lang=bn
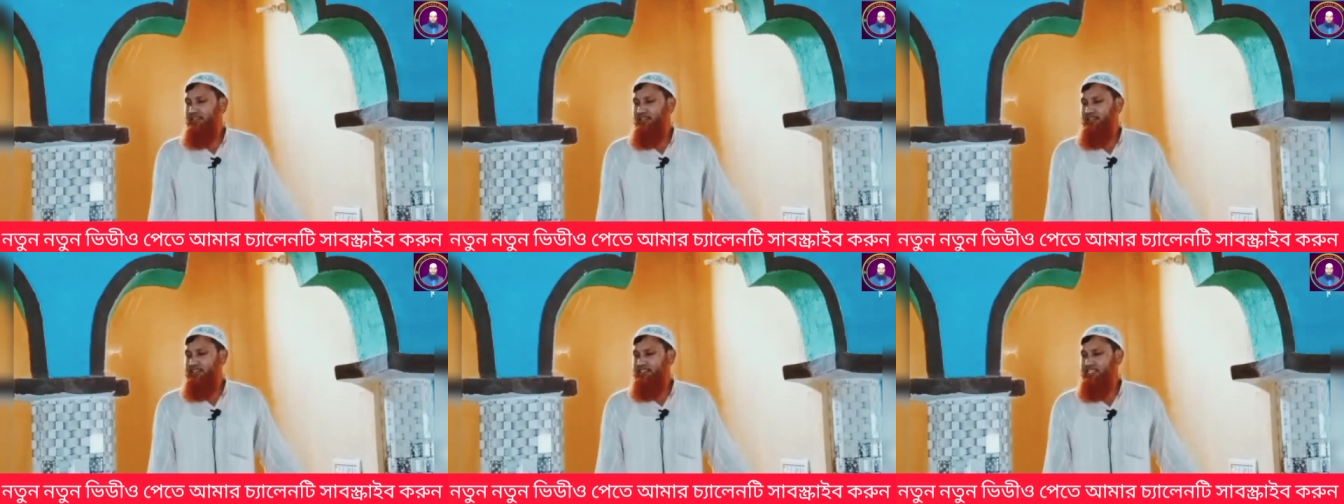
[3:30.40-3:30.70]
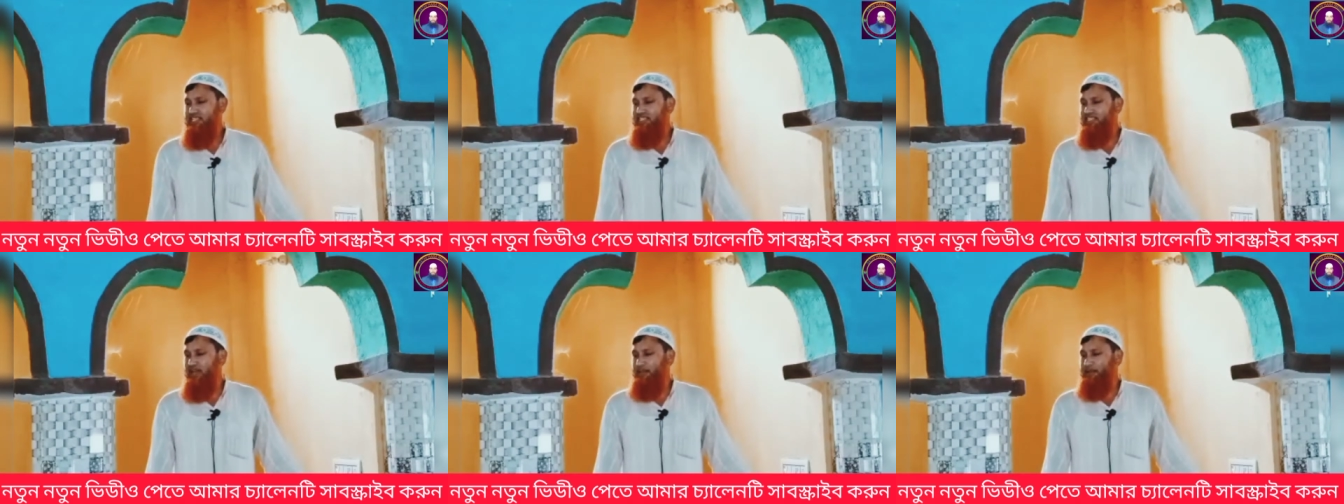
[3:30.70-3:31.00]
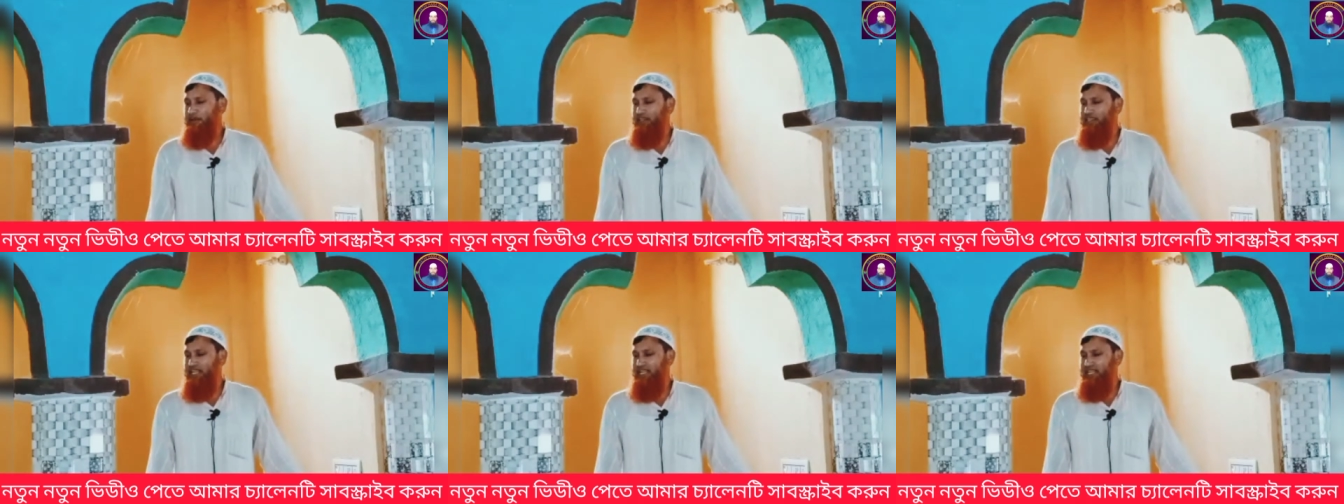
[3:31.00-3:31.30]
সিজদা
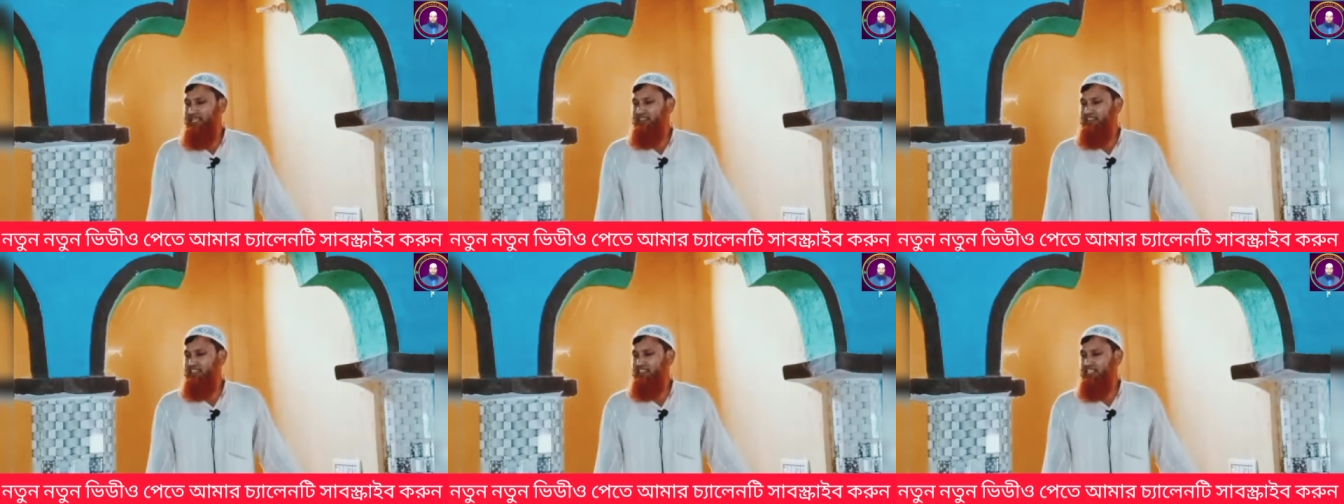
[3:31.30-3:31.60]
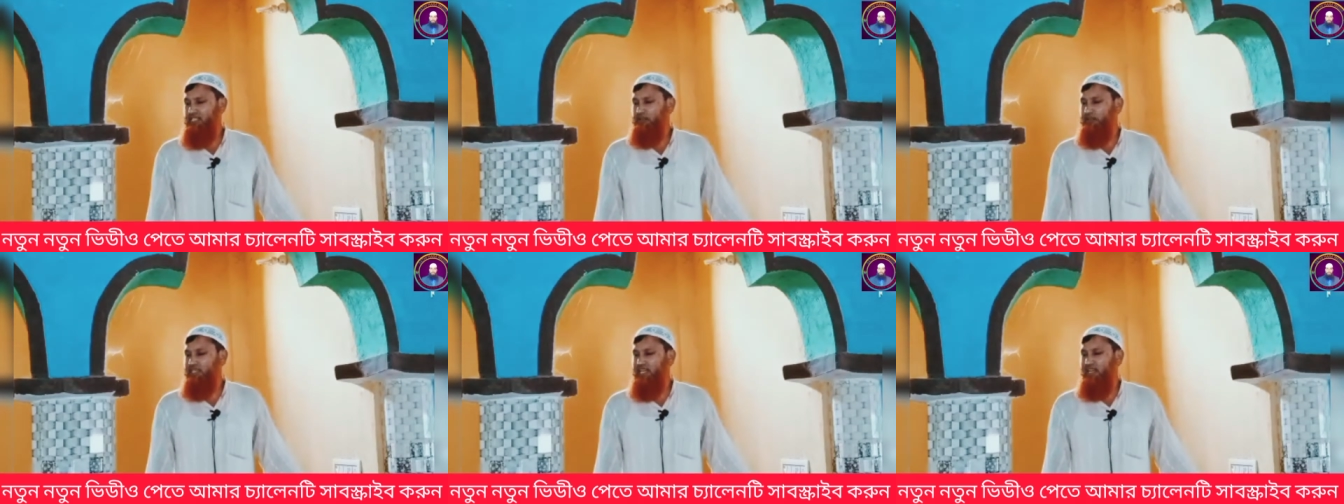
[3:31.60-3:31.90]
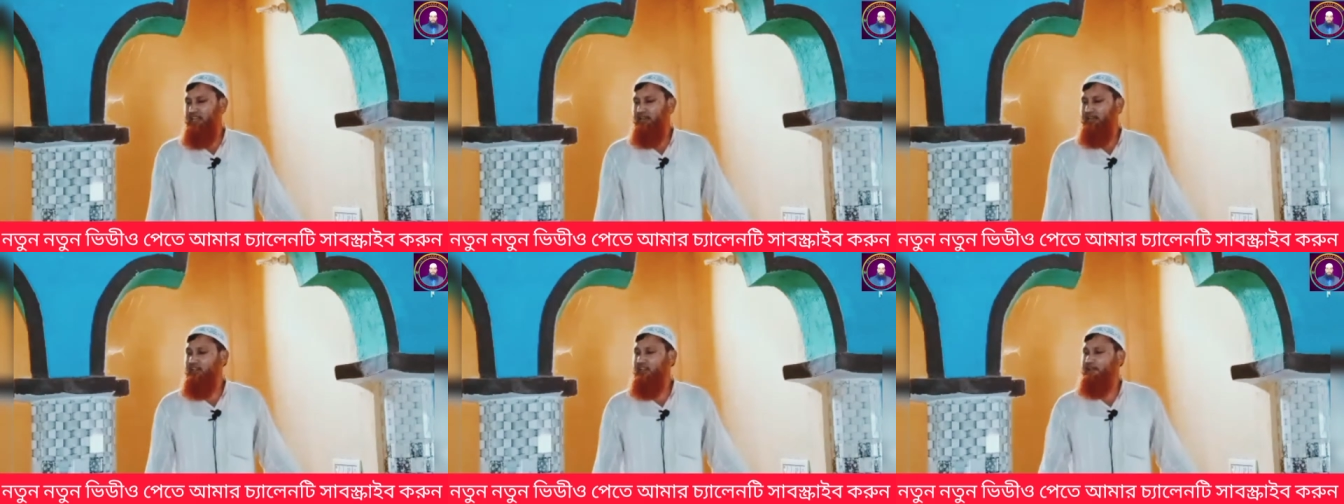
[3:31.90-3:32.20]
পড়ে থাকেন তসবি
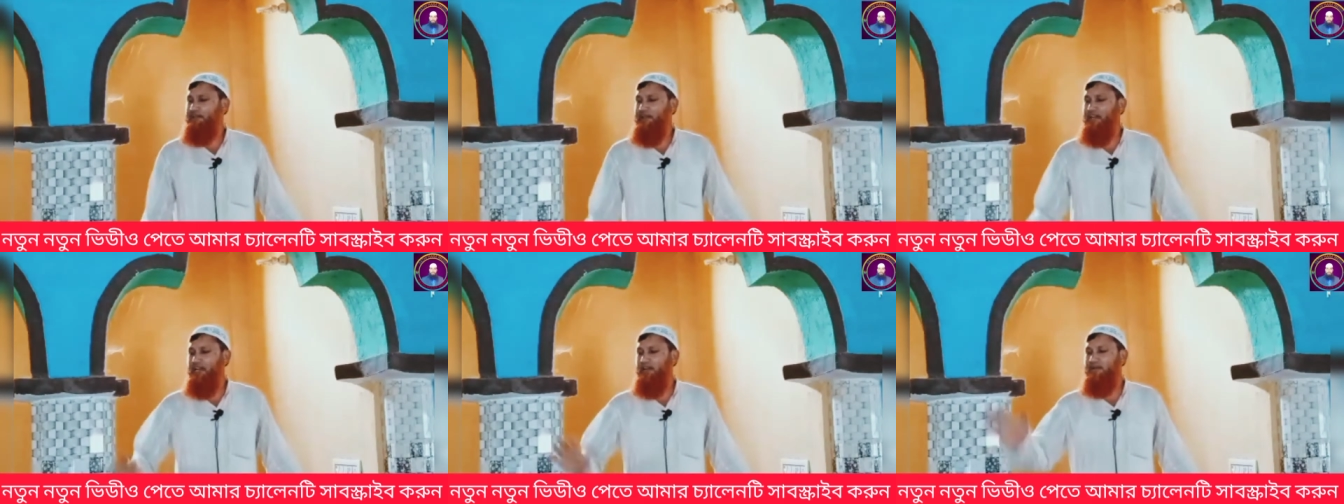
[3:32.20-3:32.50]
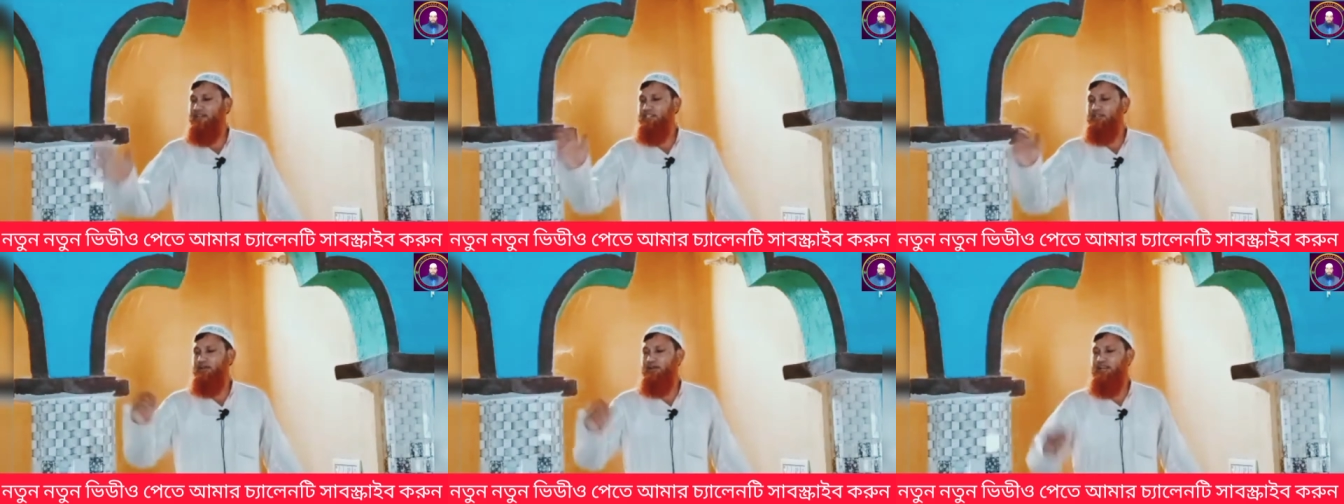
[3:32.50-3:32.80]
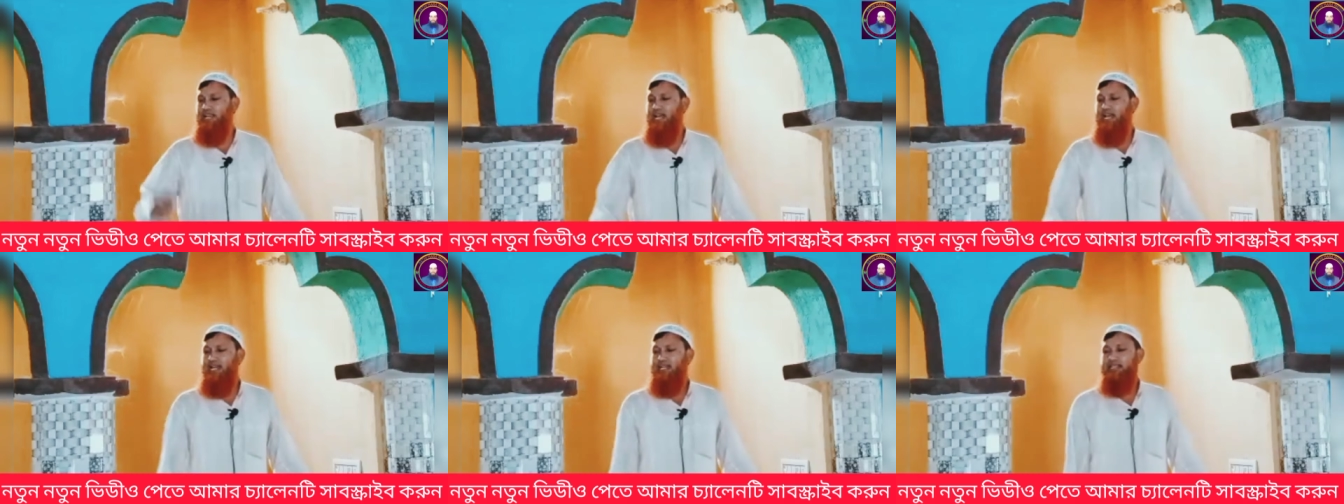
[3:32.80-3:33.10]
তাহলিল করে আপনার নামাজ হলো
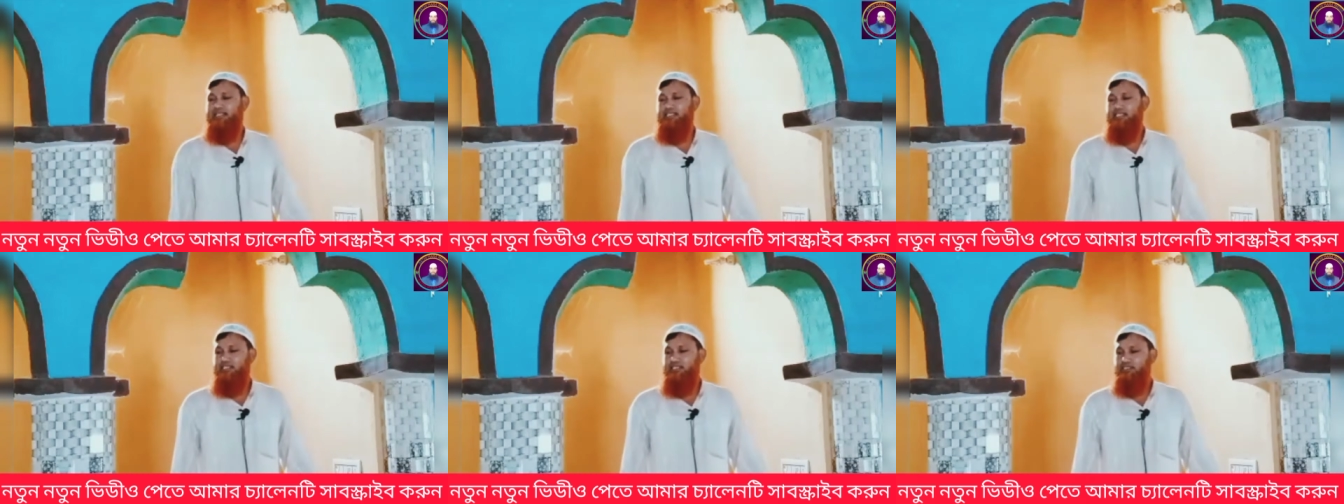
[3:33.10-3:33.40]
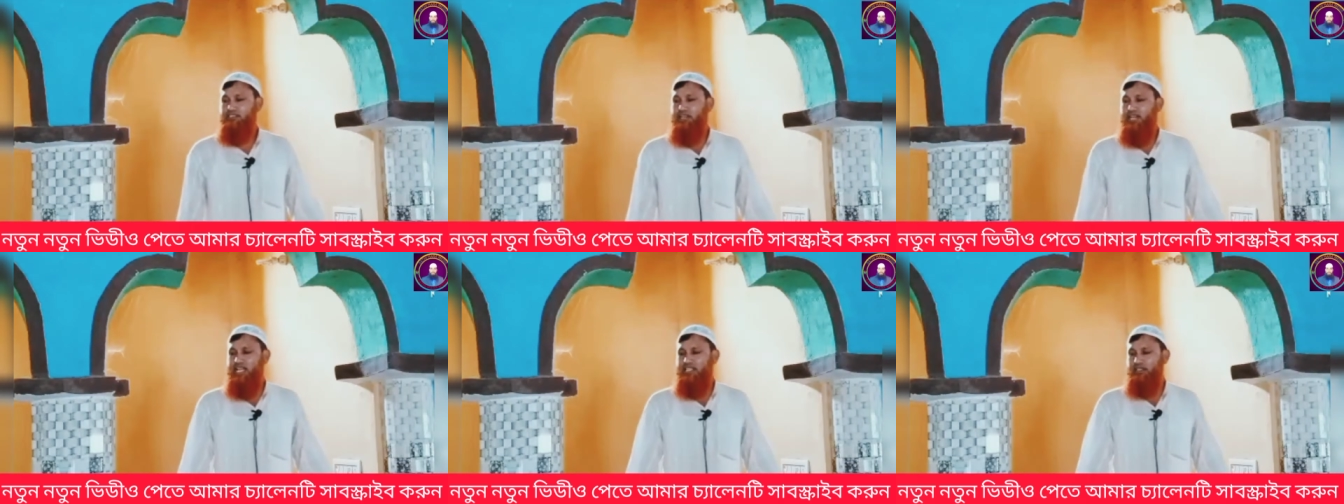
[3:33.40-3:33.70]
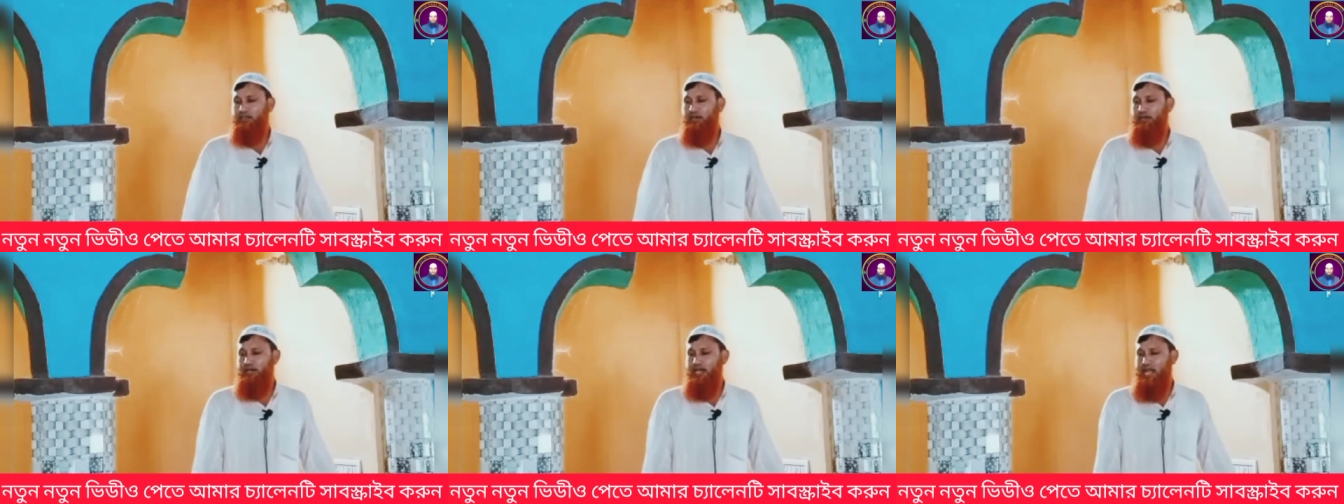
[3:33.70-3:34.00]
না সালাত
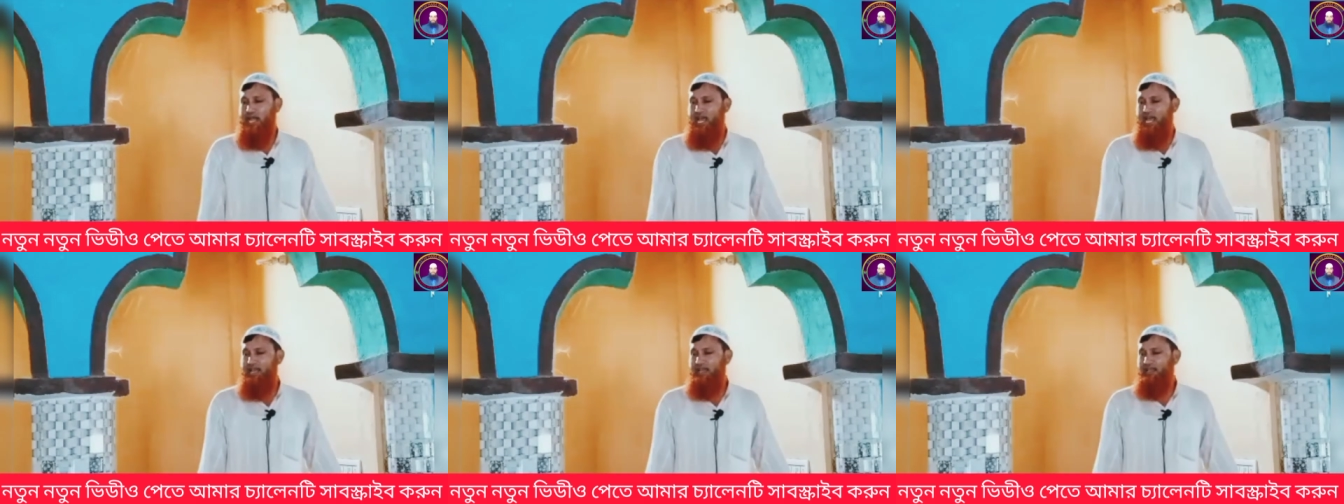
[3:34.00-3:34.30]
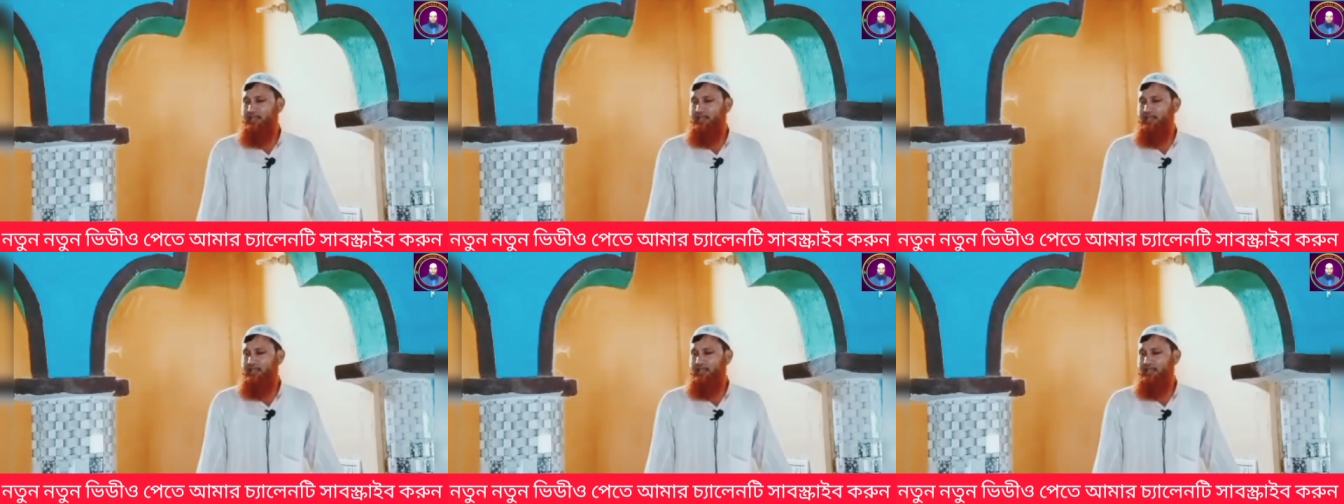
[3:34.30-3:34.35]
হলো না